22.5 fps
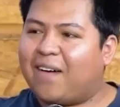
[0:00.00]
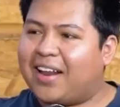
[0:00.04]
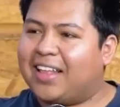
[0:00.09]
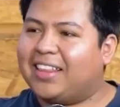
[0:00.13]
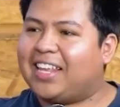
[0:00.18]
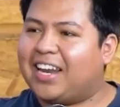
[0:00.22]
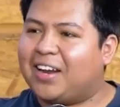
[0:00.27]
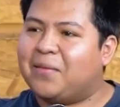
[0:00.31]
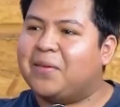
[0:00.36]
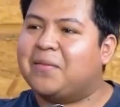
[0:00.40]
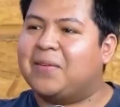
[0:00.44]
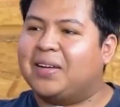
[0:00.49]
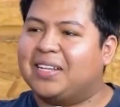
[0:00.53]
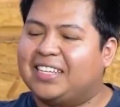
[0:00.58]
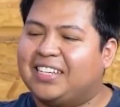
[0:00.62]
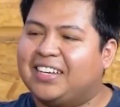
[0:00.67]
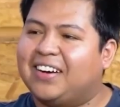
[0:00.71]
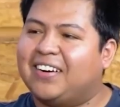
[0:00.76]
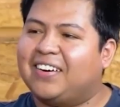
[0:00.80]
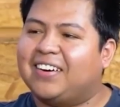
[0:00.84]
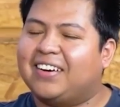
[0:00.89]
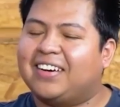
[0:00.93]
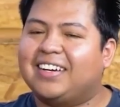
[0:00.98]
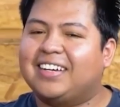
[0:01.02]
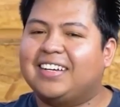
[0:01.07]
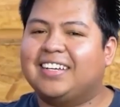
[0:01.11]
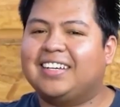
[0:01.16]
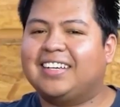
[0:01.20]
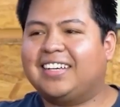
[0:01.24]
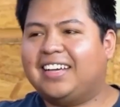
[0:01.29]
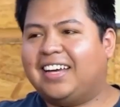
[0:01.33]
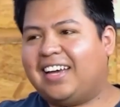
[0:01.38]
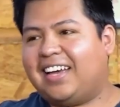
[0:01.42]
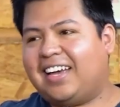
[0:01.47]
Cuarentena en mi mansión.
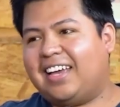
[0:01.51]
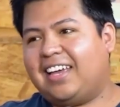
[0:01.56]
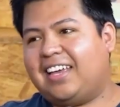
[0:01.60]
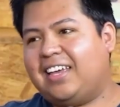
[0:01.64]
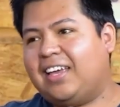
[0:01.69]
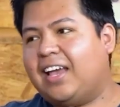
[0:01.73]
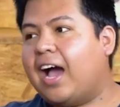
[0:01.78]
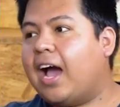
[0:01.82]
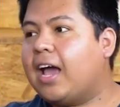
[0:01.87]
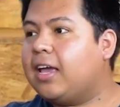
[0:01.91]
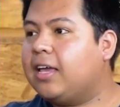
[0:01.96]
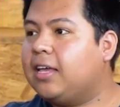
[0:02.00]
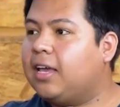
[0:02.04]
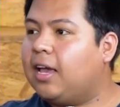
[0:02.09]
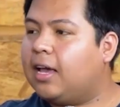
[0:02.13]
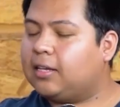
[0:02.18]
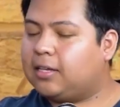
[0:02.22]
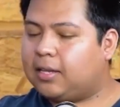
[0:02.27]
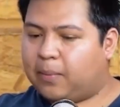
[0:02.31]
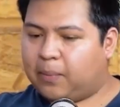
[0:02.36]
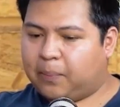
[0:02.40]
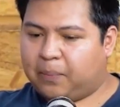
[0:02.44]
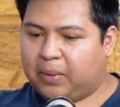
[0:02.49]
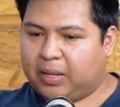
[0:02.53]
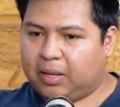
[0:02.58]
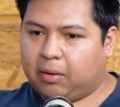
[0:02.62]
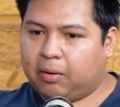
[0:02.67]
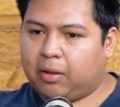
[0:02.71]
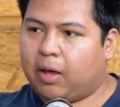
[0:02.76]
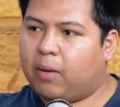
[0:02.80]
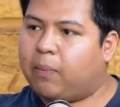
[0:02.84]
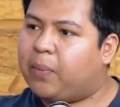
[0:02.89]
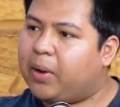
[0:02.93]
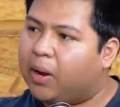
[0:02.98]
Y, y ese
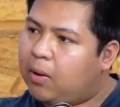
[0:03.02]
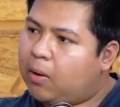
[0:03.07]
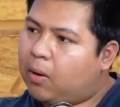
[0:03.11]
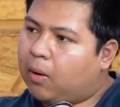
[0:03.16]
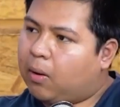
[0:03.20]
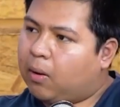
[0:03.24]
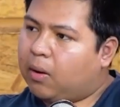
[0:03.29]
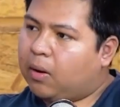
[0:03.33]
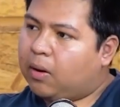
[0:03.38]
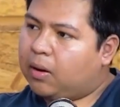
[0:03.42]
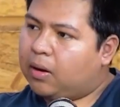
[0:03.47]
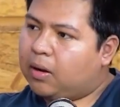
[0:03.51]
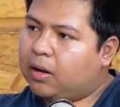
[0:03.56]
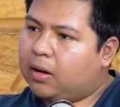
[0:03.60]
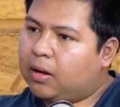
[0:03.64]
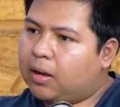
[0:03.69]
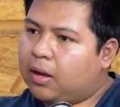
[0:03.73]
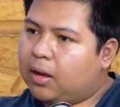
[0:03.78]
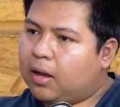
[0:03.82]
video despegó. Claro.